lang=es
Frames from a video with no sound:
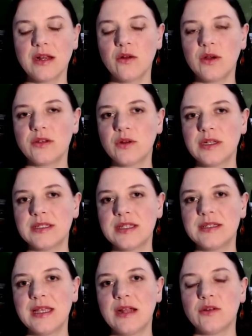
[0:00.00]
lo que yo les
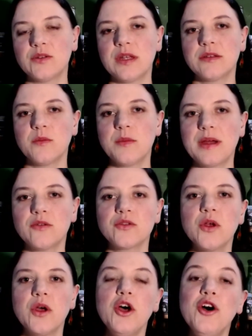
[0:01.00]
decía, los seres
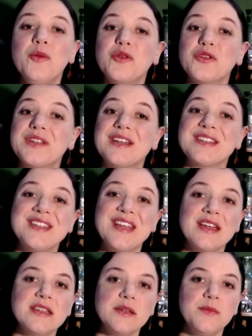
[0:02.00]
humanos, por ser
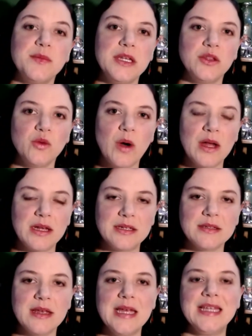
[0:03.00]
seres
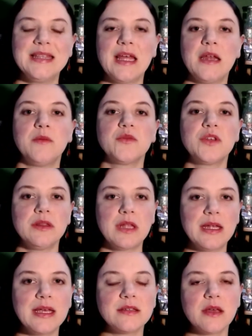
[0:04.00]
espirituales, tenemos
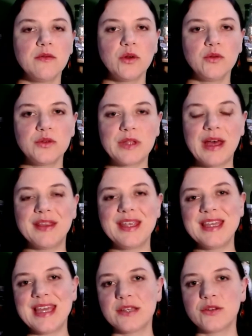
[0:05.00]
inteligencia y voluntad
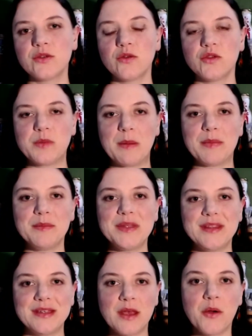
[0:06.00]
y esto nos va a
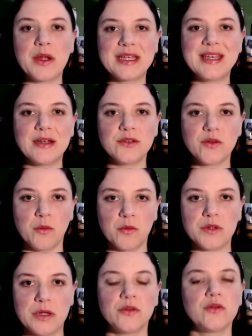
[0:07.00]
permitir saber quiénes somos,
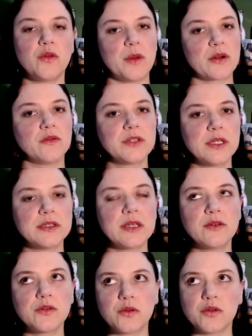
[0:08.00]
¿cierto? Tomar conciencia
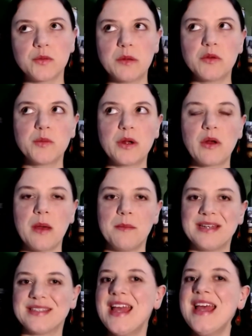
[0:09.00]
de nosotros mismos, pero
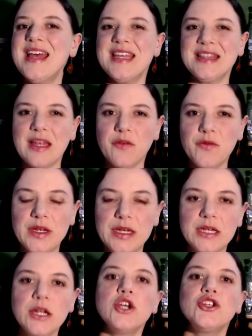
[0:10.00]
además
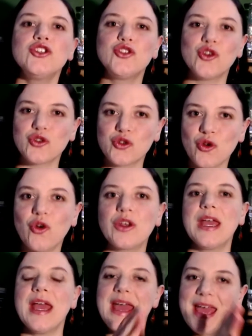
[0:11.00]
definir yo
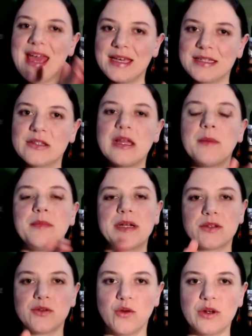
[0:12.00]
soy esta
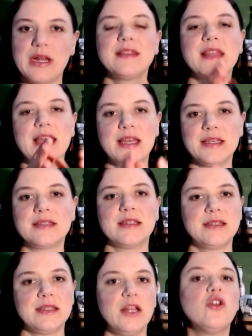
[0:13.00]
persona de este
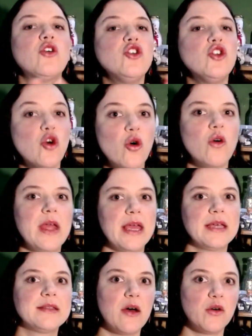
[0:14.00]
estilo, no
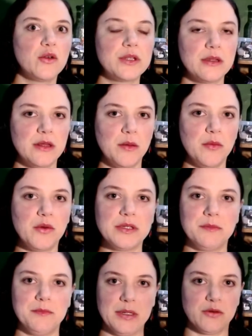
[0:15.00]
esta otro tipo
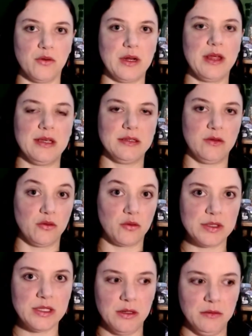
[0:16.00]
de persona de este otro
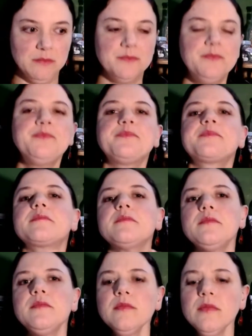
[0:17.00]
estilo.
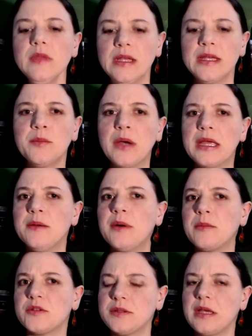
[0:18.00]
Y,
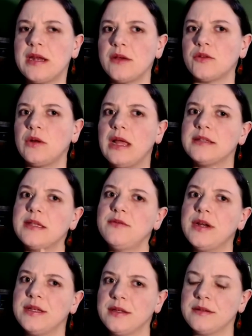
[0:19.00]
vamos creando las
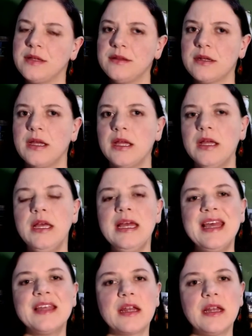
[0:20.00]
diferencias entre,
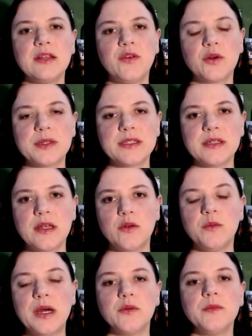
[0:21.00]
entre las formas de ser
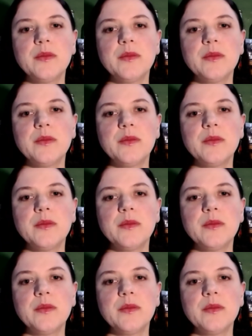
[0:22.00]
humano.